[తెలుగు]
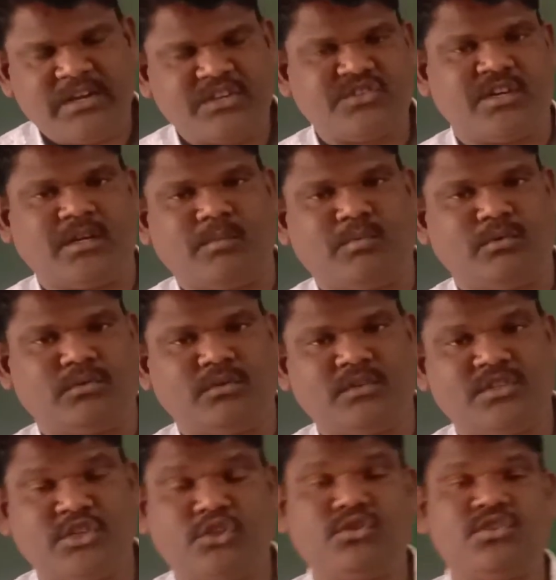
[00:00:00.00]
జరిగిపోతుంది
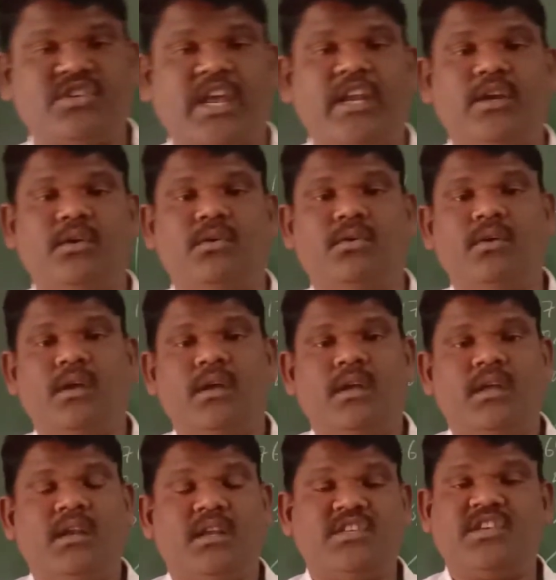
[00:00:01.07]
శత్రు సైనికులు
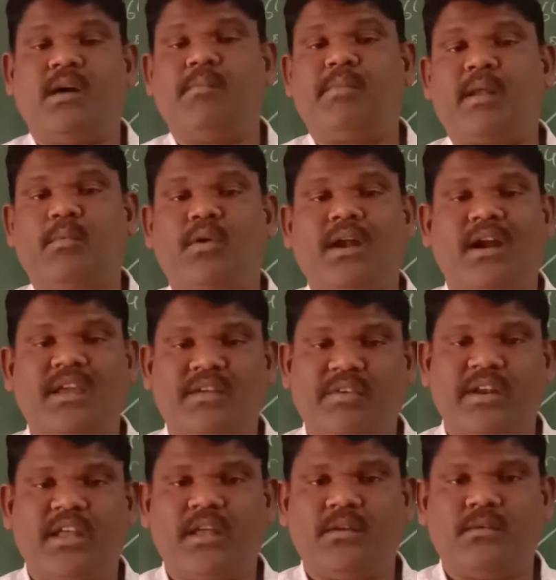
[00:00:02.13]
నిజాం ప్రభు కాడికి
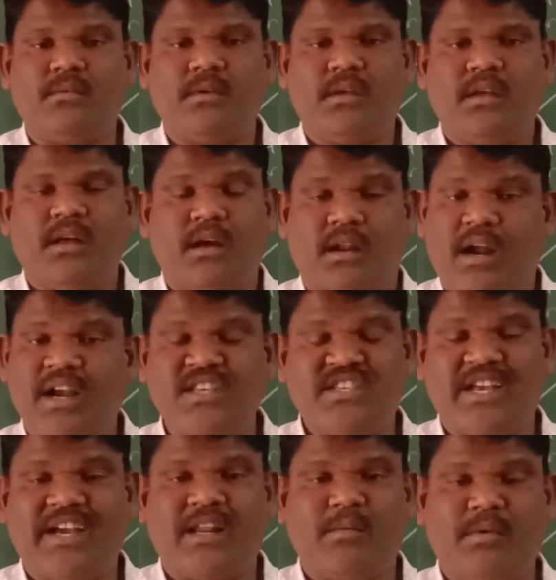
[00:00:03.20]
వెళ్ళారు రాణి
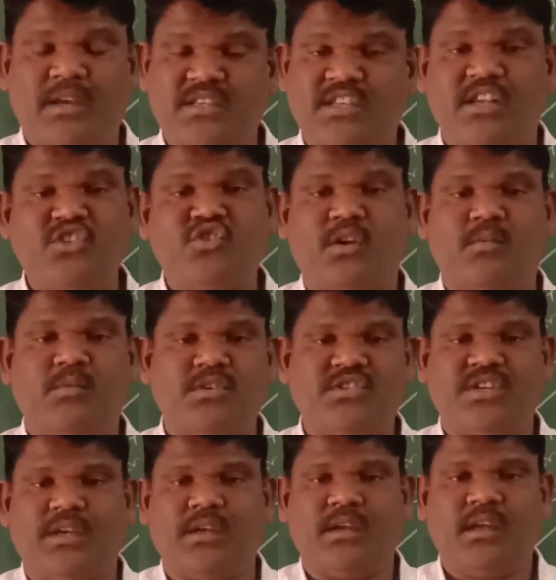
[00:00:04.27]
శంకరంకి సరి జ్వరం
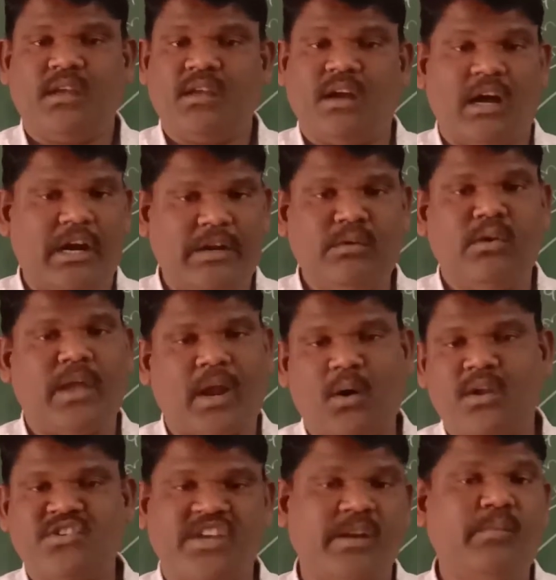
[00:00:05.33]
వచ్చి ఆ అడవిలో ఎక్కడో
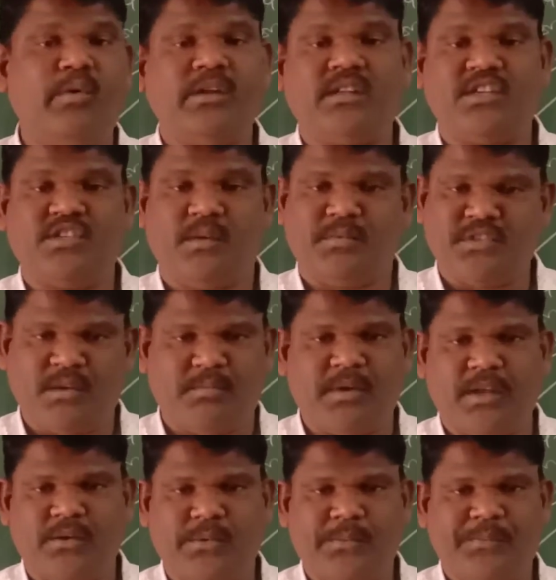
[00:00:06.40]
చనిపోయిందని చెప్పి
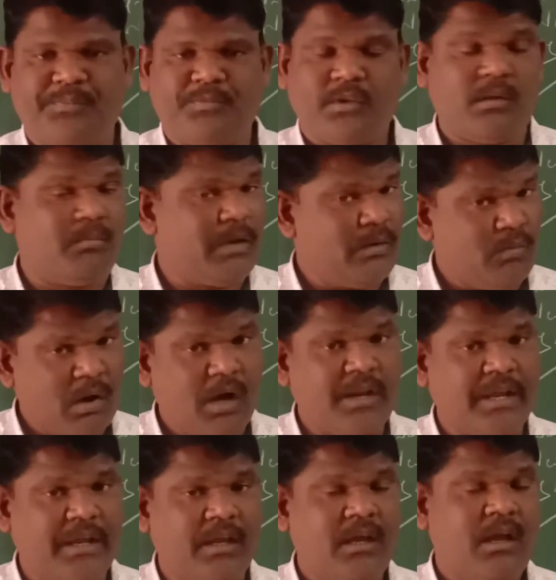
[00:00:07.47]
చెప్పారు మరి
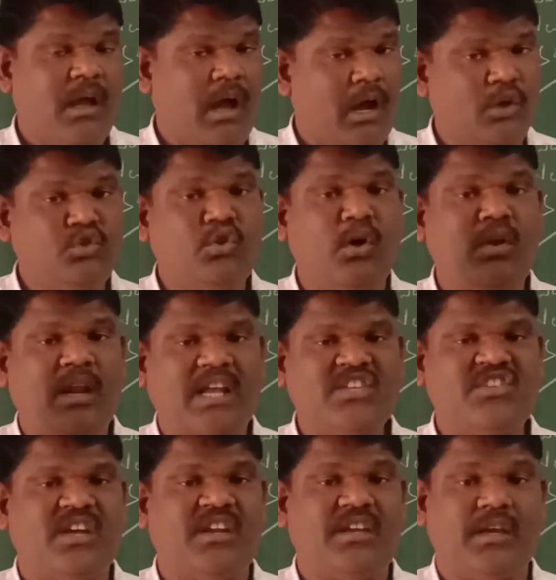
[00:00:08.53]
వారే ఆందోళన
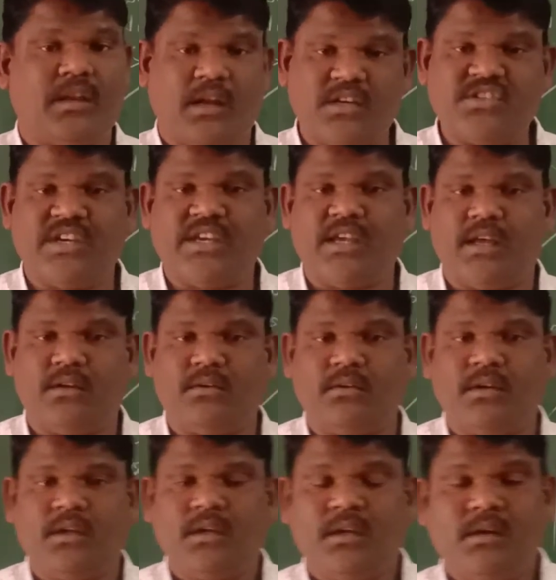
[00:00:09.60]
రాజ్యానికి రాజయ్యారు
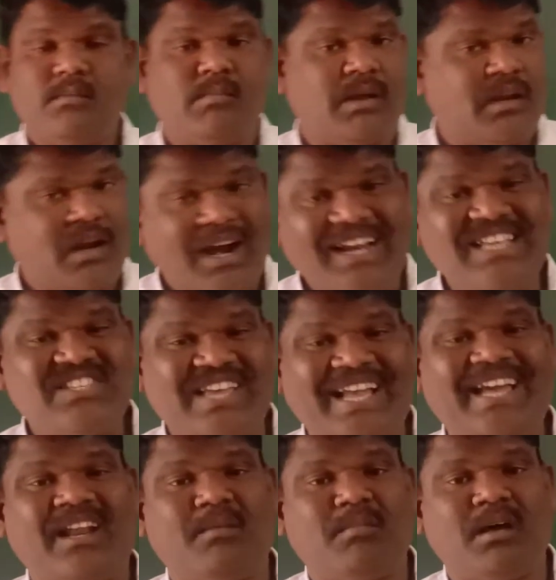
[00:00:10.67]
మరి రాణి
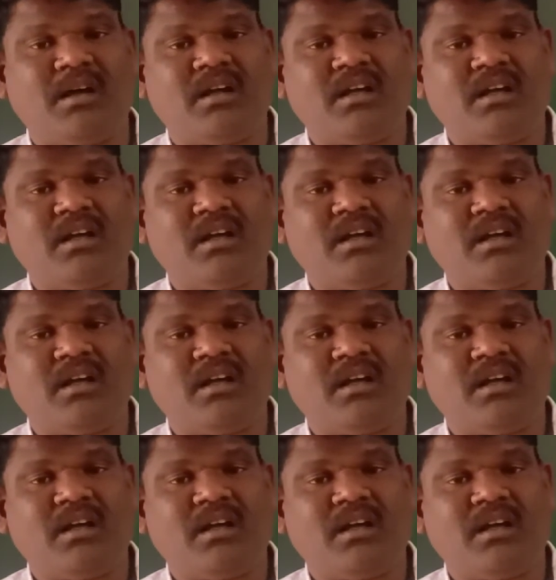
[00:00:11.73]
శంకరమ్మ